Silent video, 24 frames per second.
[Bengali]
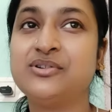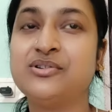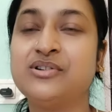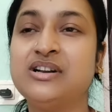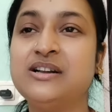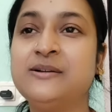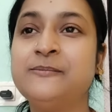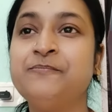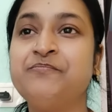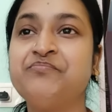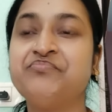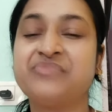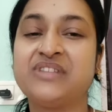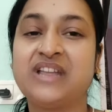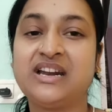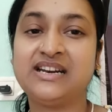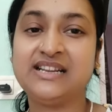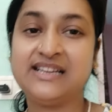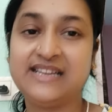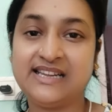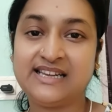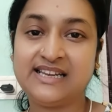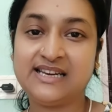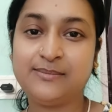বেরোলে একটা
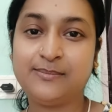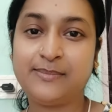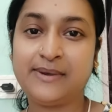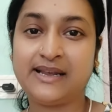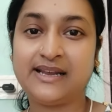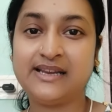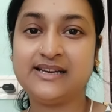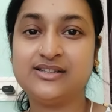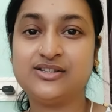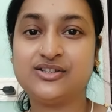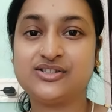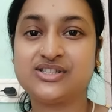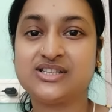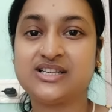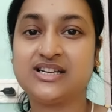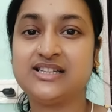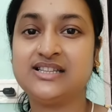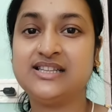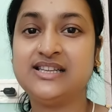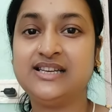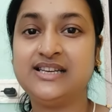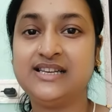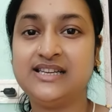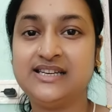কেকের প্যাকেট দশ টাকা
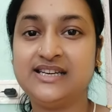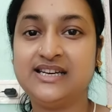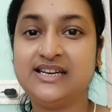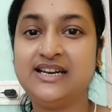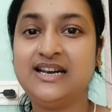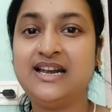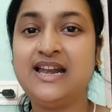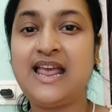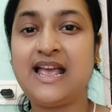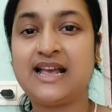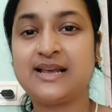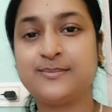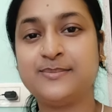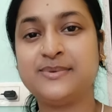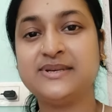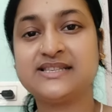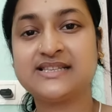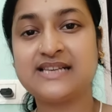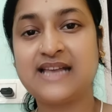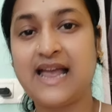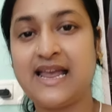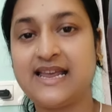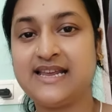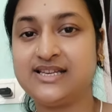দিয়ে কিনে নিলে এক পিস
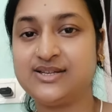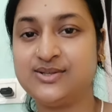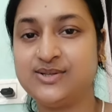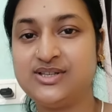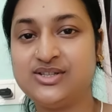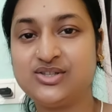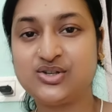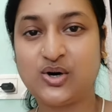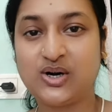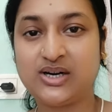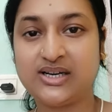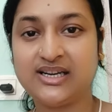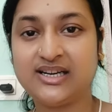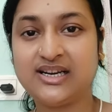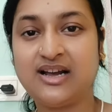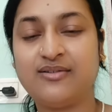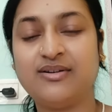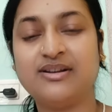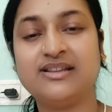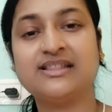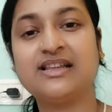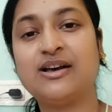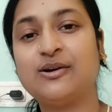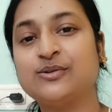খাইয়ে যদি জলটা
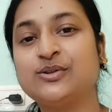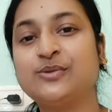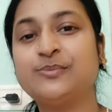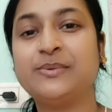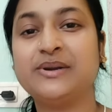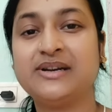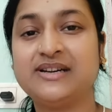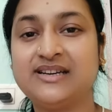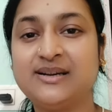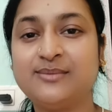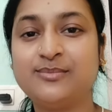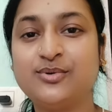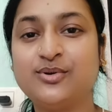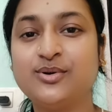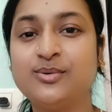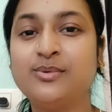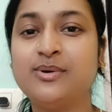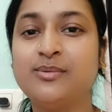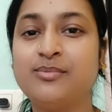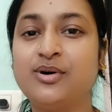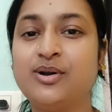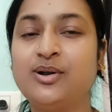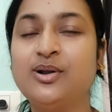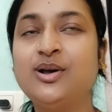খাওয়াই তাও তো পেটটা
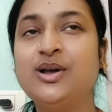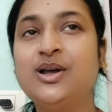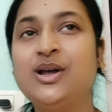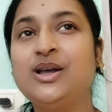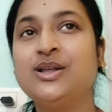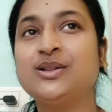ভরবে বলো